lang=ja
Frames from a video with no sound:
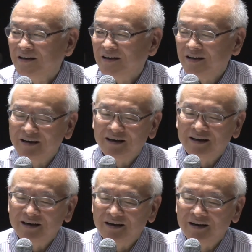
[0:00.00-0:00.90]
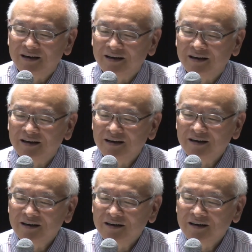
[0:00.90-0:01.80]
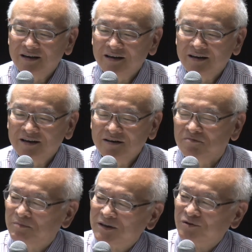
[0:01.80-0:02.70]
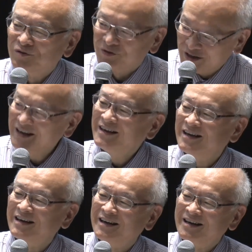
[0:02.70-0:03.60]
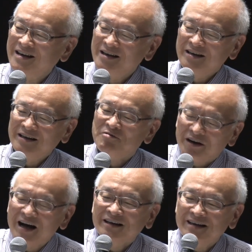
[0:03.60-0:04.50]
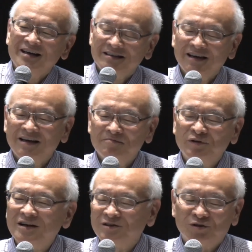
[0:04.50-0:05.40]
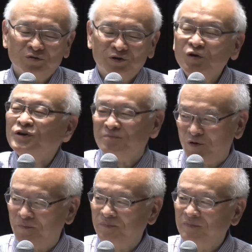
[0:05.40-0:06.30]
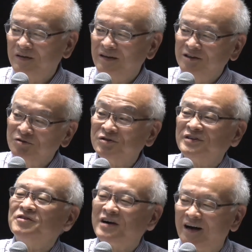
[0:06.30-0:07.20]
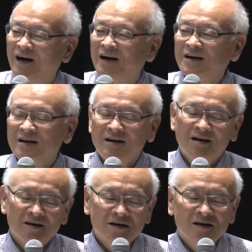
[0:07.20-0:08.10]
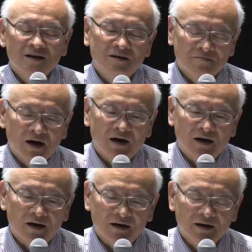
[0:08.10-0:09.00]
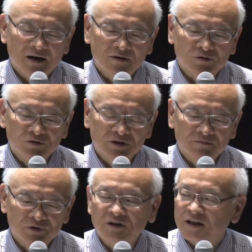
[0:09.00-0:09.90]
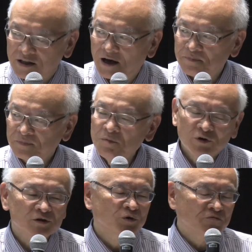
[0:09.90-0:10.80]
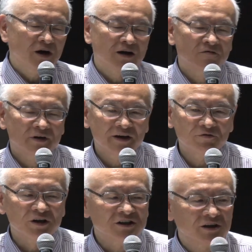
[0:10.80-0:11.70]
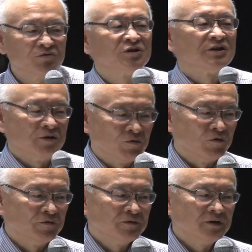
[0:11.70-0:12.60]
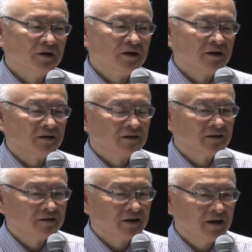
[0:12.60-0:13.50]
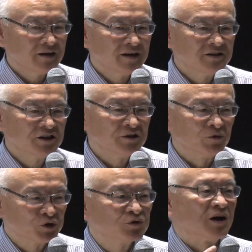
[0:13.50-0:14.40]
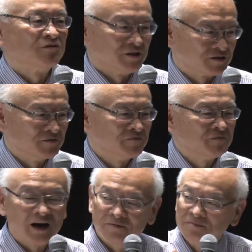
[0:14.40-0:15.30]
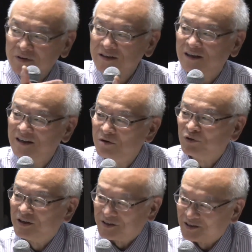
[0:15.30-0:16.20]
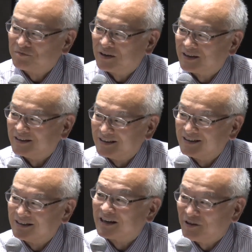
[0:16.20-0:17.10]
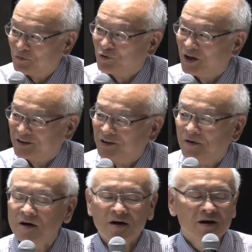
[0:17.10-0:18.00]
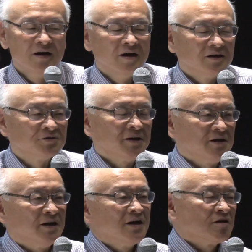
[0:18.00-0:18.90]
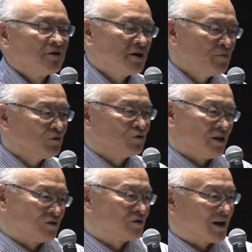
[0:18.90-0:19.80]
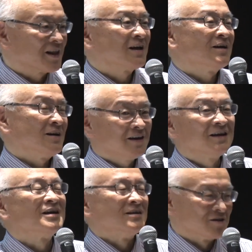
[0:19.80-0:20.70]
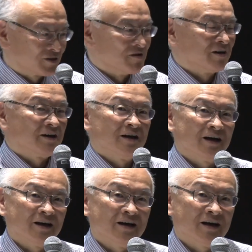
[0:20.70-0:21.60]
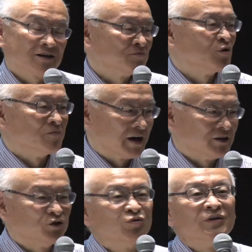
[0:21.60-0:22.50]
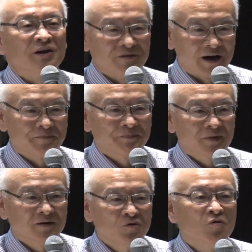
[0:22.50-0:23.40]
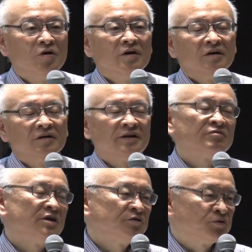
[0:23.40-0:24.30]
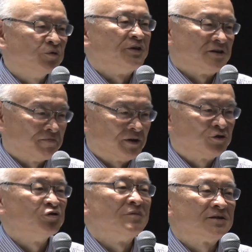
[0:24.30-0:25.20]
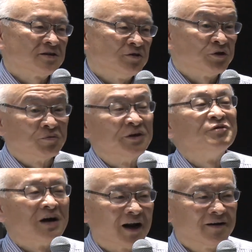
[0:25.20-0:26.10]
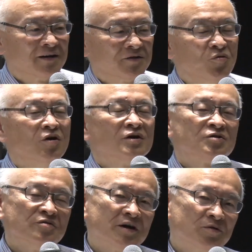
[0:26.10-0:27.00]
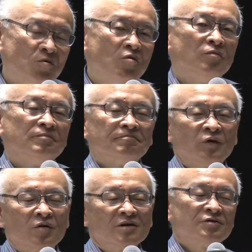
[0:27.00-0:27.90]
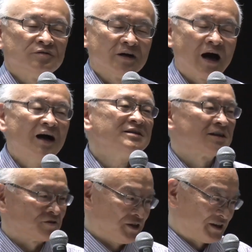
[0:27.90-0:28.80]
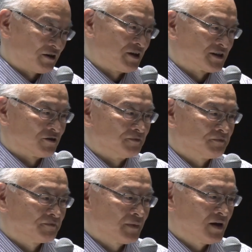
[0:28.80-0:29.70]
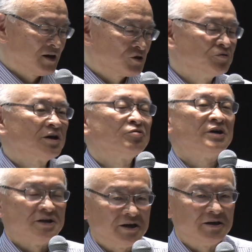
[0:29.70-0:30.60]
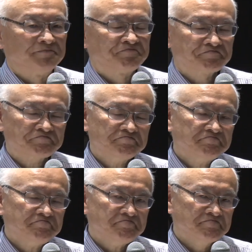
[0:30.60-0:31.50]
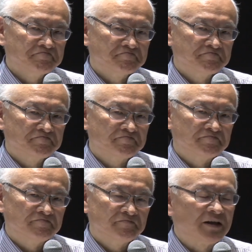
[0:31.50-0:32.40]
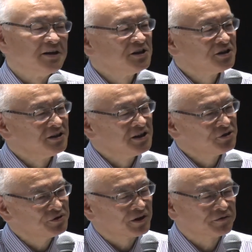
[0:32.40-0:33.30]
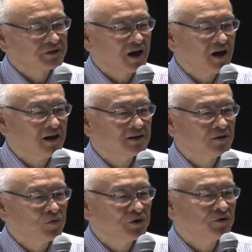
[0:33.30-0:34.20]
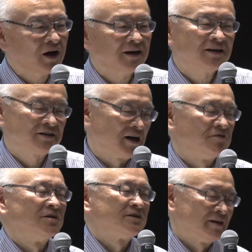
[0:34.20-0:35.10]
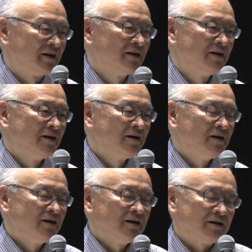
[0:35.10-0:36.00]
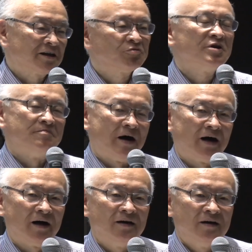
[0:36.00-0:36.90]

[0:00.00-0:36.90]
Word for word: えー、まあまあそのね、えー、いわゆる関係性プラスその距離も一緒に住んでるからまあ、彼女にぶつけてたでもねそれは緩和ケアの医者としての、えー、経験知識もちょっとあるんですあ皆さん聞いてもいいですかすみません時間のことあるけどつまり緩和ケア病棟でずっと働いてたんです緩和ケア、えー、発病前15年ぐらいと亡くなる人多いですやっぱり終末期の人もいるからとその後ご家族が挨拶に来てくださるそんな時にうん、まあ2、2, 種類とか2通りの話がありましたね。えー、例えば